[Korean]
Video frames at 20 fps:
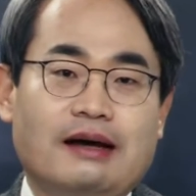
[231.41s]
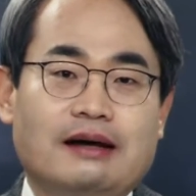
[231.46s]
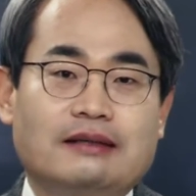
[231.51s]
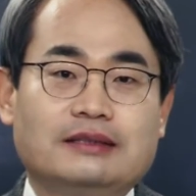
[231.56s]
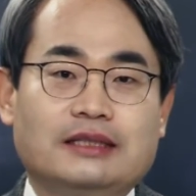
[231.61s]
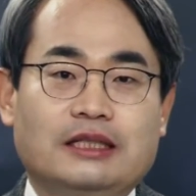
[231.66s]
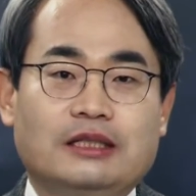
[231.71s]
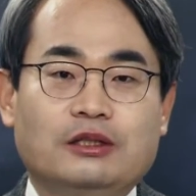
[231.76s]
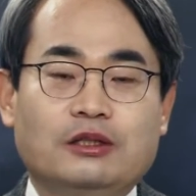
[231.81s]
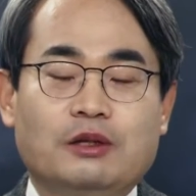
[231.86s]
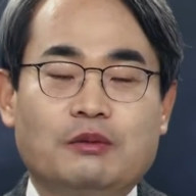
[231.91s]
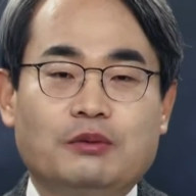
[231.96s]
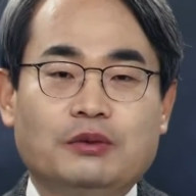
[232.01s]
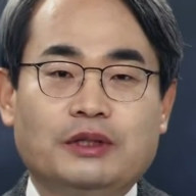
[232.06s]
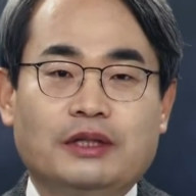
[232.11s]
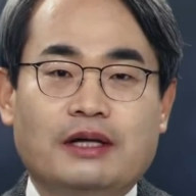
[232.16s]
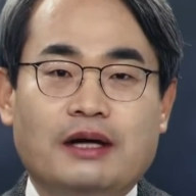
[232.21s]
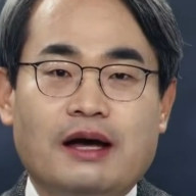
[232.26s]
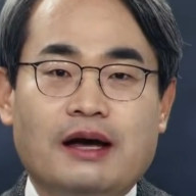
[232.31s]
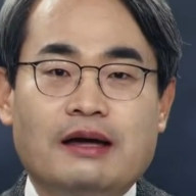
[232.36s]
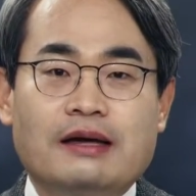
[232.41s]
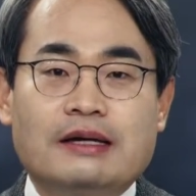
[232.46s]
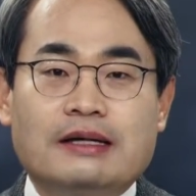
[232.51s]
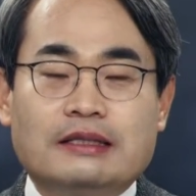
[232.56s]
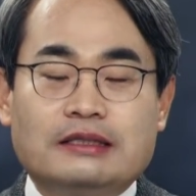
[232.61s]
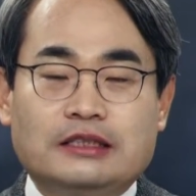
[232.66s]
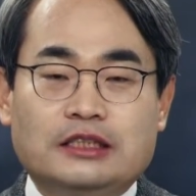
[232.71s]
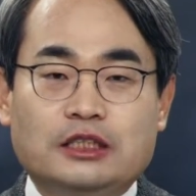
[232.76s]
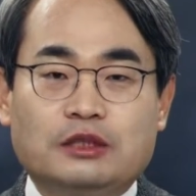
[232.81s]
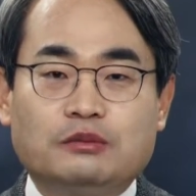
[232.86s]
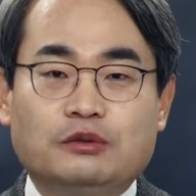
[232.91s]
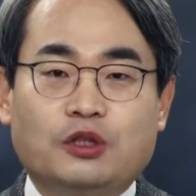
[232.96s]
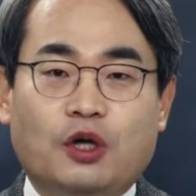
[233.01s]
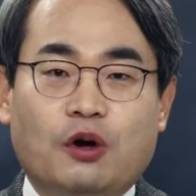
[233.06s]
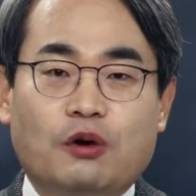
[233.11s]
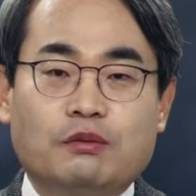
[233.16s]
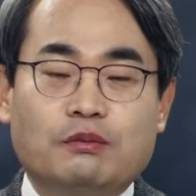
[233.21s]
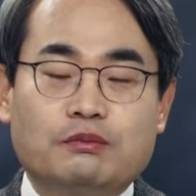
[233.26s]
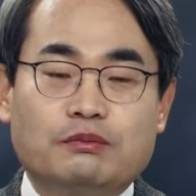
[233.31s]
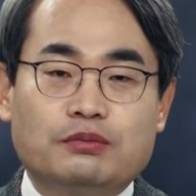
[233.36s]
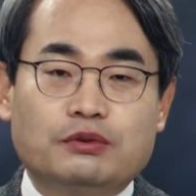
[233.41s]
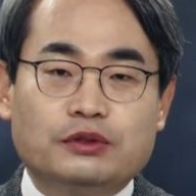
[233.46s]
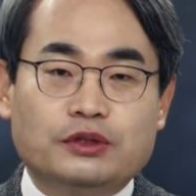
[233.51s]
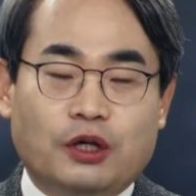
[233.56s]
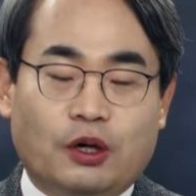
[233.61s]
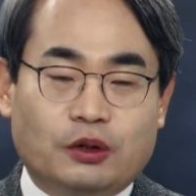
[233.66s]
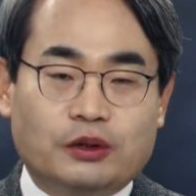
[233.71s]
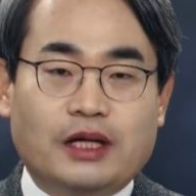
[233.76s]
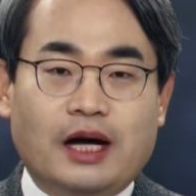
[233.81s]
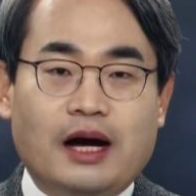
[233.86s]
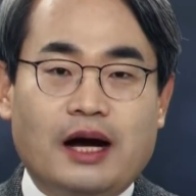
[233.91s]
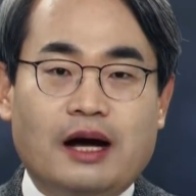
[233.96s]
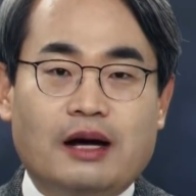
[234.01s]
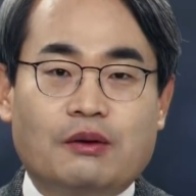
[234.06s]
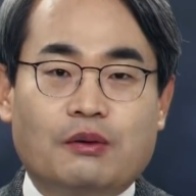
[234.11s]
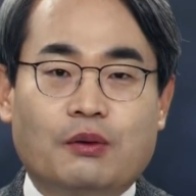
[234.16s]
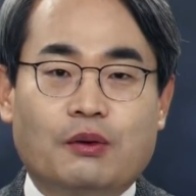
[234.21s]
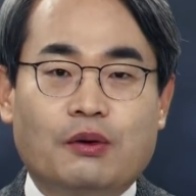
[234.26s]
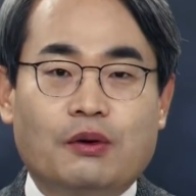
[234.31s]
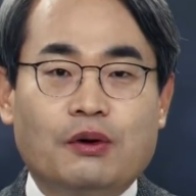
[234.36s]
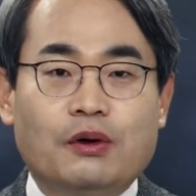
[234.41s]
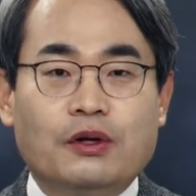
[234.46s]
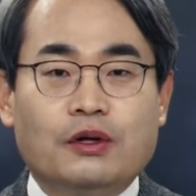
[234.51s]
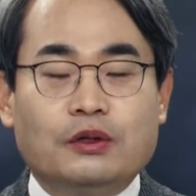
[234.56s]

자, 이러다 보니까 지금 정부 여당하고